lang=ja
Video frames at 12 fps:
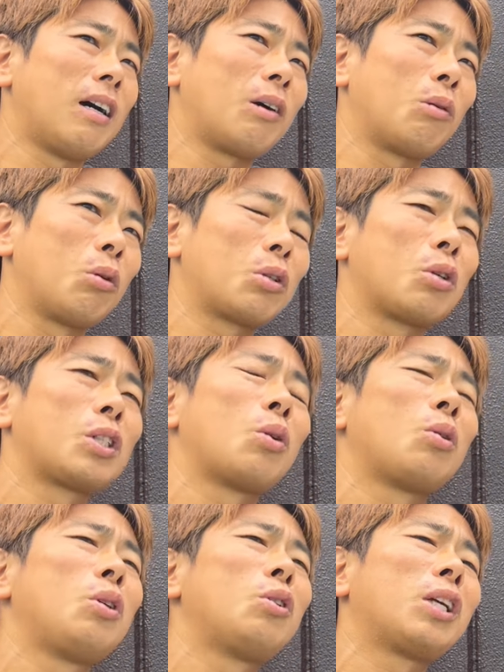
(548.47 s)
ああ、この人
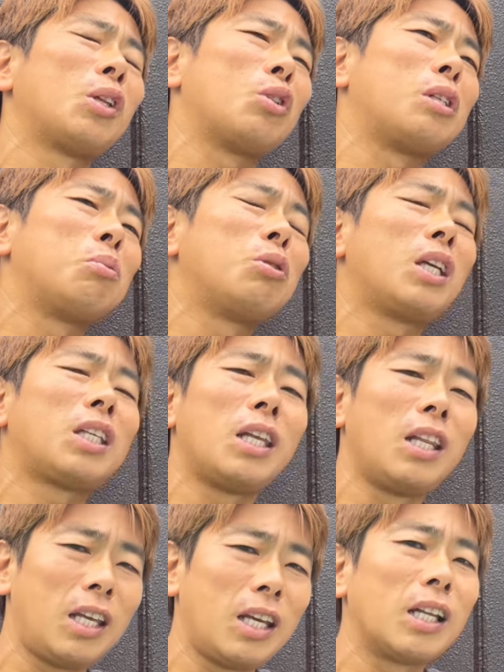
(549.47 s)
人に言うけど自分でき
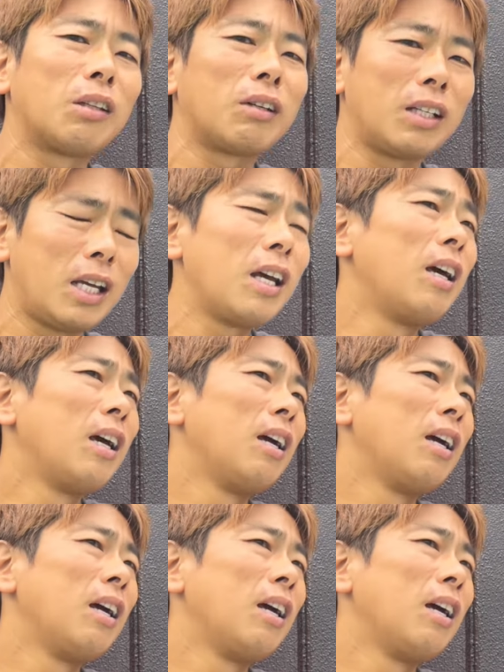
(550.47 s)
てねえやとかね、